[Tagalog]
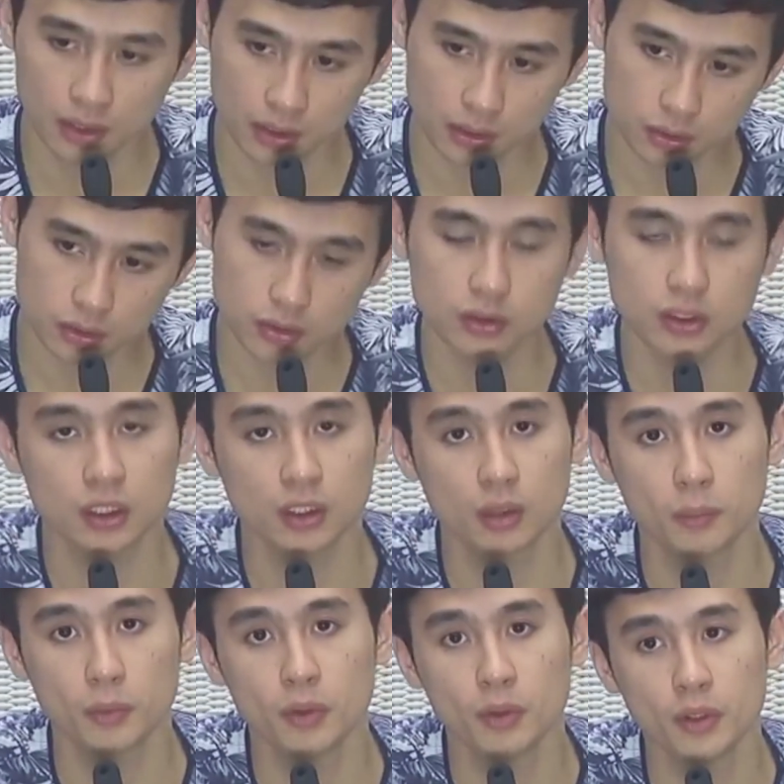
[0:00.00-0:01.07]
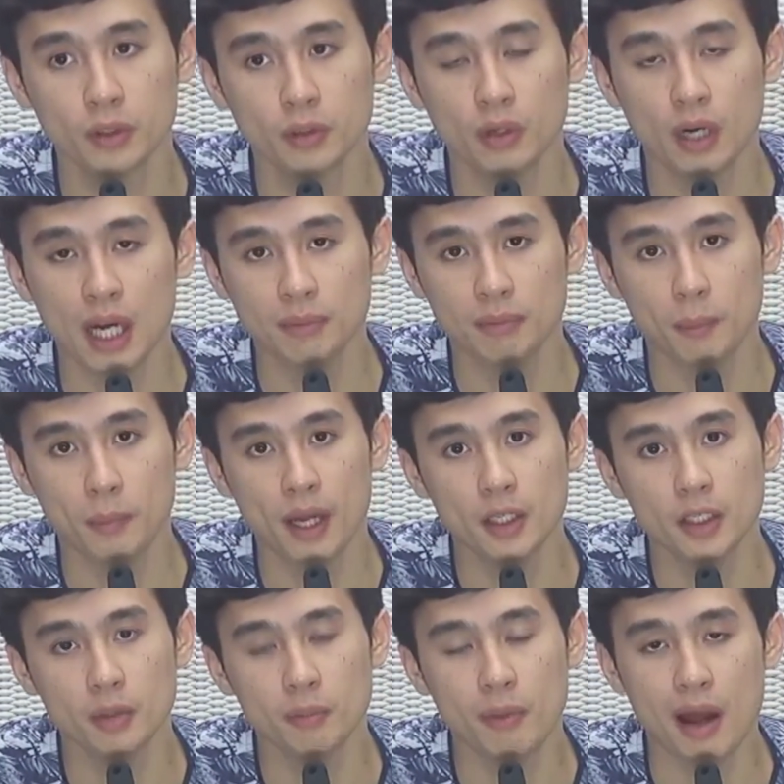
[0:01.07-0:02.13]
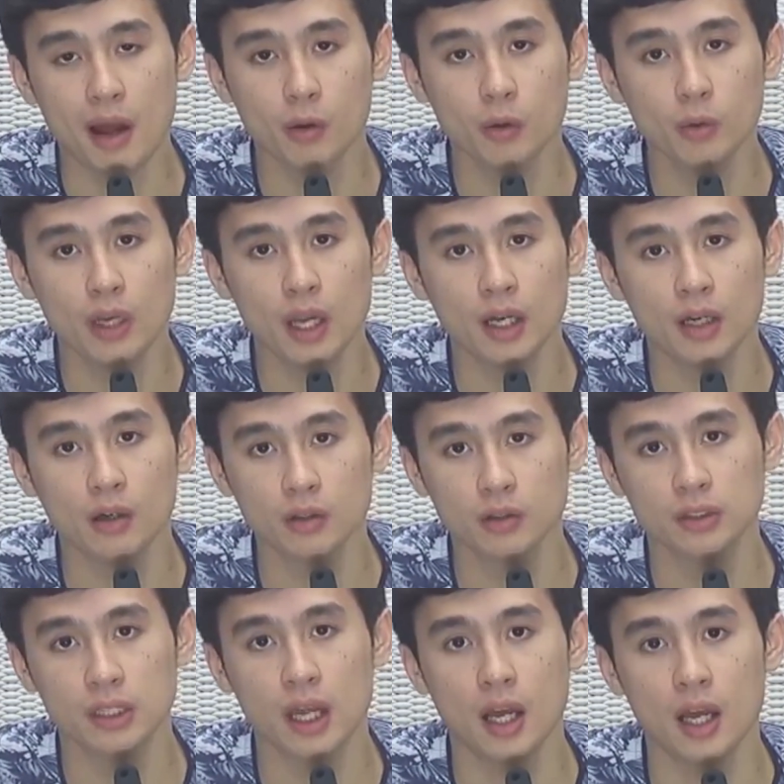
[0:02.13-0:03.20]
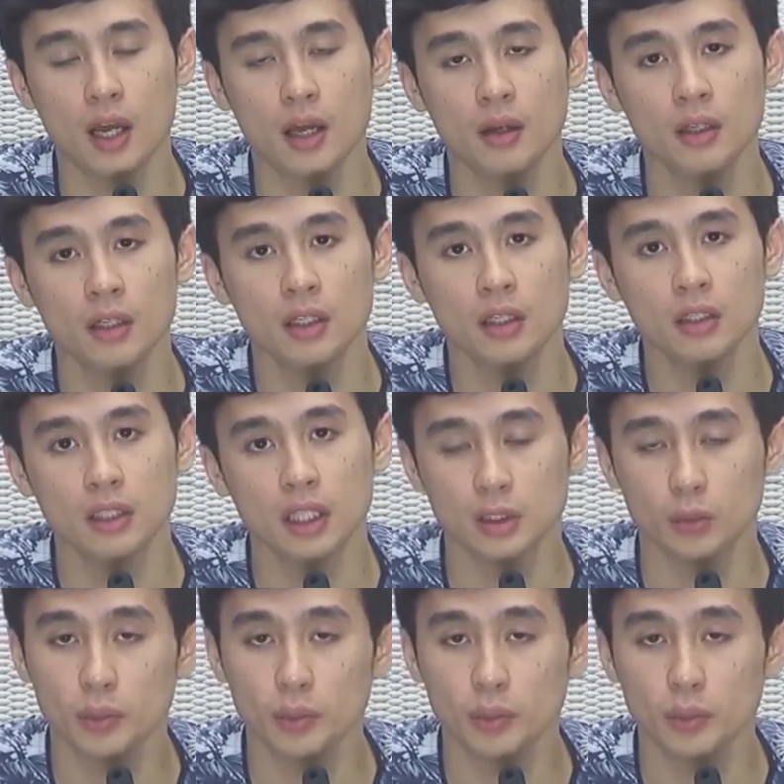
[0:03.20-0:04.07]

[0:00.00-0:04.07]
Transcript: Natustusan ko po yung kahit papaano yung mga kulang ko sa na